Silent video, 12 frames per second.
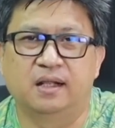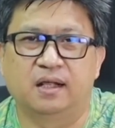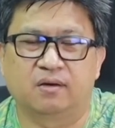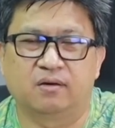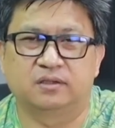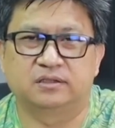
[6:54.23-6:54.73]

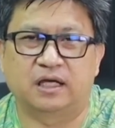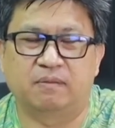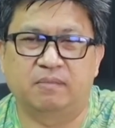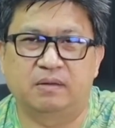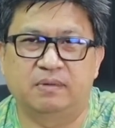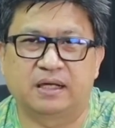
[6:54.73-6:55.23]
แล้วก็จะ
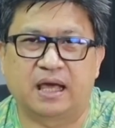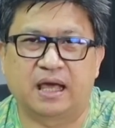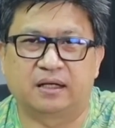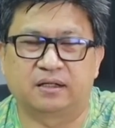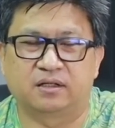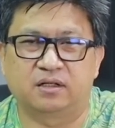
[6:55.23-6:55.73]
ไม่มี
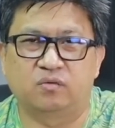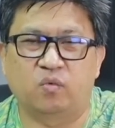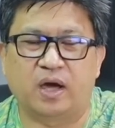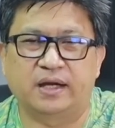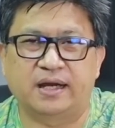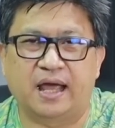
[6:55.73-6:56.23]
การเคลื่อน
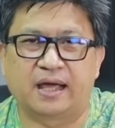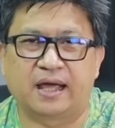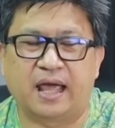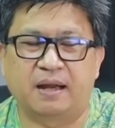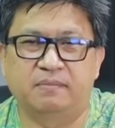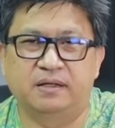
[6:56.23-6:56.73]
ไหวทาง
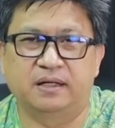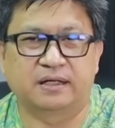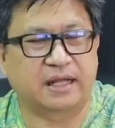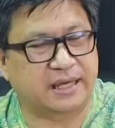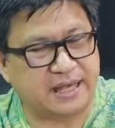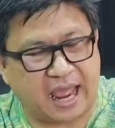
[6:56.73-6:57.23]
การเมือง
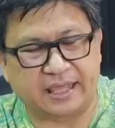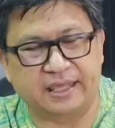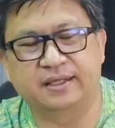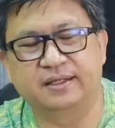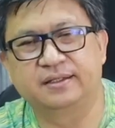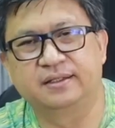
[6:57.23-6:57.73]

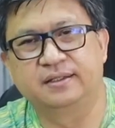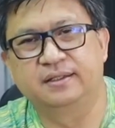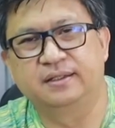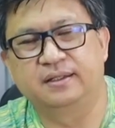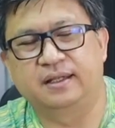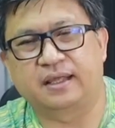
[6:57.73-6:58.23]
ใดๆ
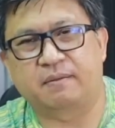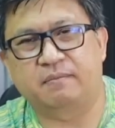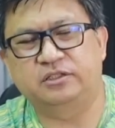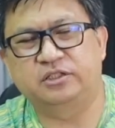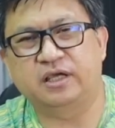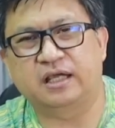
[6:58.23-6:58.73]
นะครับ
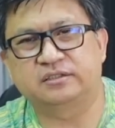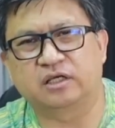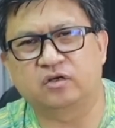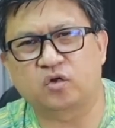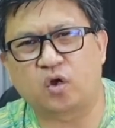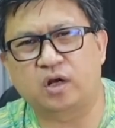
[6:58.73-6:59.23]
ไม่เชื่องาน
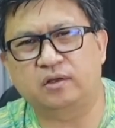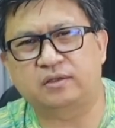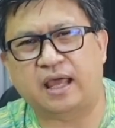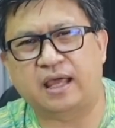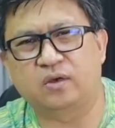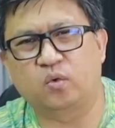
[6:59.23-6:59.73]
สังเคราะห์แล้ว
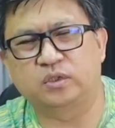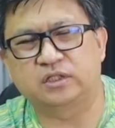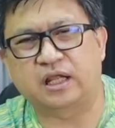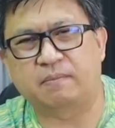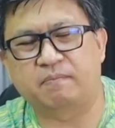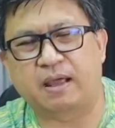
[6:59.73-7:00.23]
ไทยควร
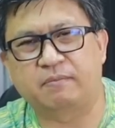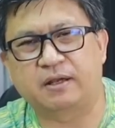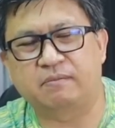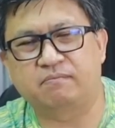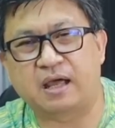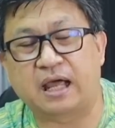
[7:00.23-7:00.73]
จะทำแบบ
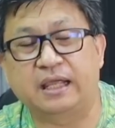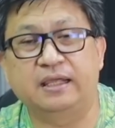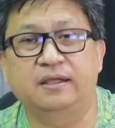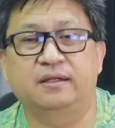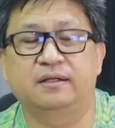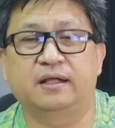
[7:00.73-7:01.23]
นั้นไหม
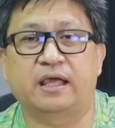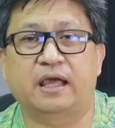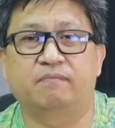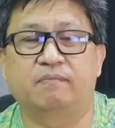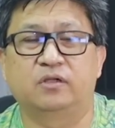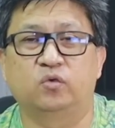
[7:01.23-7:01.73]
นะค
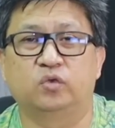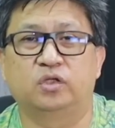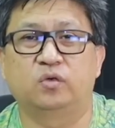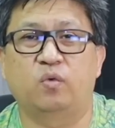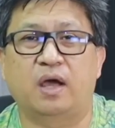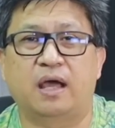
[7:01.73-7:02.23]
รับมันอยู่
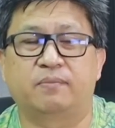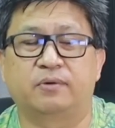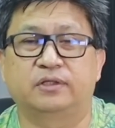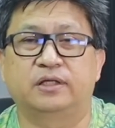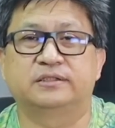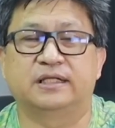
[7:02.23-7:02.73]
ที่ว่า
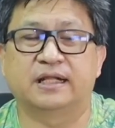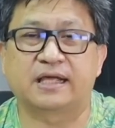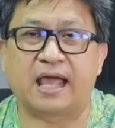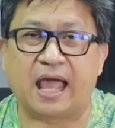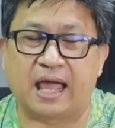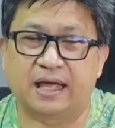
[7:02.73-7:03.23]
ประเทศศรีลั
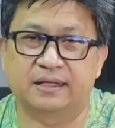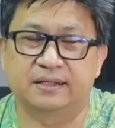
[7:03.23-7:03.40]
งกา